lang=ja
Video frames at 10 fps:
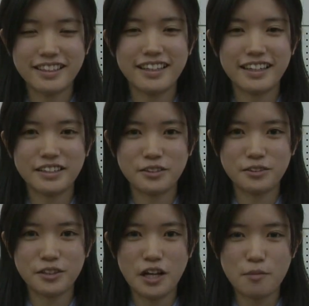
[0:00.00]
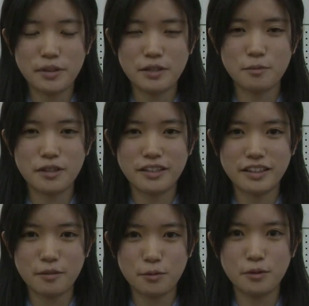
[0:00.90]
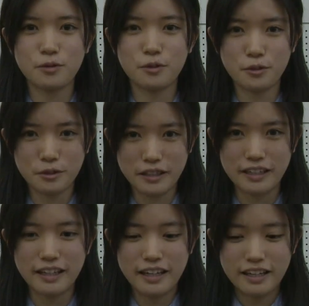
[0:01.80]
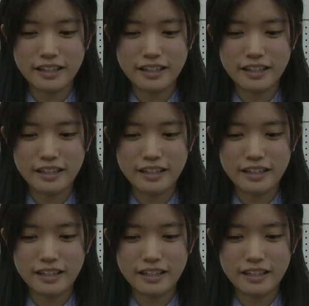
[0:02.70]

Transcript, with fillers: はい、えっと、これは見てもらいたいポイントというか